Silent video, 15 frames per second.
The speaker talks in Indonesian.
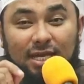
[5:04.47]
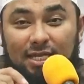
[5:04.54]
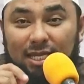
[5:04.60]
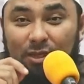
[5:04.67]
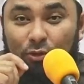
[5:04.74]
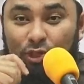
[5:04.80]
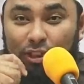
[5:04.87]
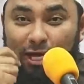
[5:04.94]

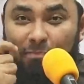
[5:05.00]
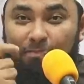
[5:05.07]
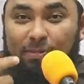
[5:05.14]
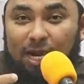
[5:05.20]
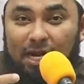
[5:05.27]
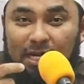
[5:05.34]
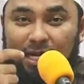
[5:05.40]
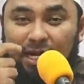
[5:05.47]

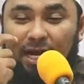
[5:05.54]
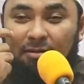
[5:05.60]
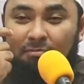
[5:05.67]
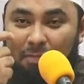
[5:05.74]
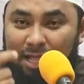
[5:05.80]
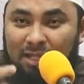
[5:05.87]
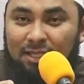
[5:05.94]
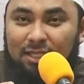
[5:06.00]
diucapkan dengan
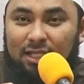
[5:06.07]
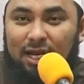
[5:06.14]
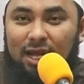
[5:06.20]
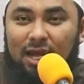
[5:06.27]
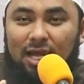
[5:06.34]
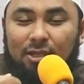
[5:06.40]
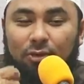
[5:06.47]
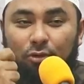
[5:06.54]

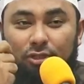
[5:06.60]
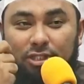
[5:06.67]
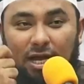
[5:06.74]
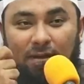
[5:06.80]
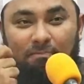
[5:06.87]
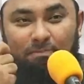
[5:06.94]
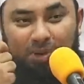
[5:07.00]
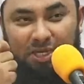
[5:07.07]
mantra atau
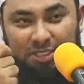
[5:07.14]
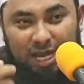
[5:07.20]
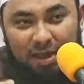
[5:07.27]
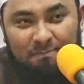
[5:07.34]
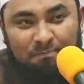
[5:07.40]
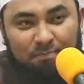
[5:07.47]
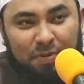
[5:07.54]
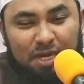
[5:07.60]

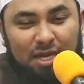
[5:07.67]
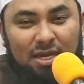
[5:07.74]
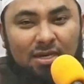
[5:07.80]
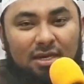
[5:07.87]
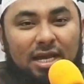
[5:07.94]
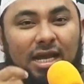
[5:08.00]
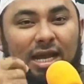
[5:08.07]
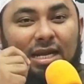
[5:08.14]
jampi-jampi
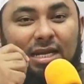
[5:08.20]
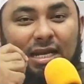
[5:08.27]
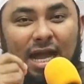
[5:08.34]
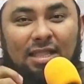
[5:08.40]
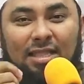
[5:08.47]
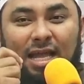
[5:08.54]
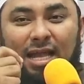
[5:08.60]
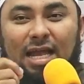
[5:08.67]
dengan
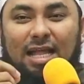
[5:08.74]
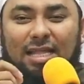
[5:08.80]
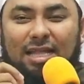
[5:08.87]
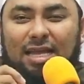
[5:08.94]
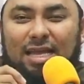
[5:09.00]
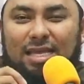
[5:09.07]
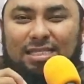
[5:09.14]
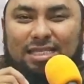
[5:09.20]
kata-kata
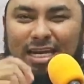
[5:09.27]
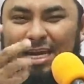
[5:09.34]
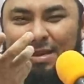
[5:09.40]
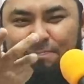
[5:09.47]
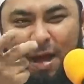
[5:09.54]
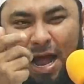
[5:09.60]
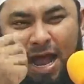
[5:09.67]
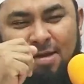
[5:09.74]
yang tidak
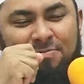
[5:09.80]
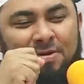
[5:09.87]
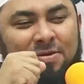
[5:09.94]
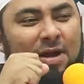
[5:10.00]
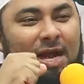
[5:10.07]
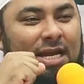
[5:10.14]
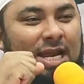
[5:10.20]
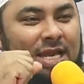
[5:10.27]
dipahami
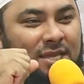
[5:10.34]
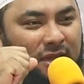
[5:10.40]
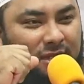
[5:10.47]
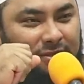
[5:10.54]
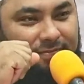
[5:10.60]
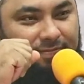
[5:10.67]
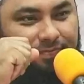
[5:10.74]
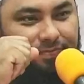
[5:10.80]
maknanya
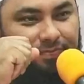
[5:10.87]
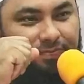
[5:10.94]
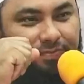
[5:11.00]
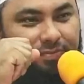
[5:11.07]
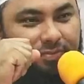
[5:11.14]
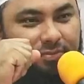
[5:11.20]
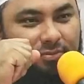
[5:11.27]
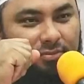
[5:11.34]

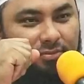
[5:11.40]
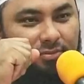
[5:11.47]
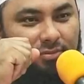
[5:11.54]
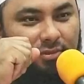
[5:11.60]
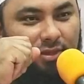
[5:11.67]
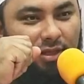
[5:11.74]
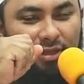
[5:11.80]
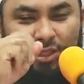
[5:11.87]

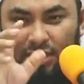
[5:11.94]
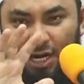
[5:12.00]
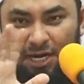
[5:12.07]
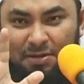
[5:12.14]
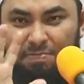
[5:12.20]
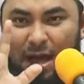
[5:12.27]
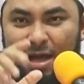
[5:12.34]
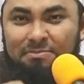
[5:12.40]
tidak
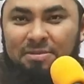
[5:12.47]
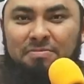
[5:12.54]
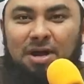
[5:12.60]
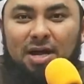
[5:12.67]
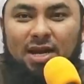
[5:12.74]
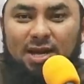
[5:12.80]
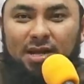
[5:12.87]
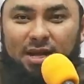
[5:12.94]
dipahami
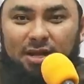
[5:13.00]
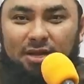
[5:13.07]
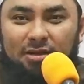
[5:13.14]
maknanya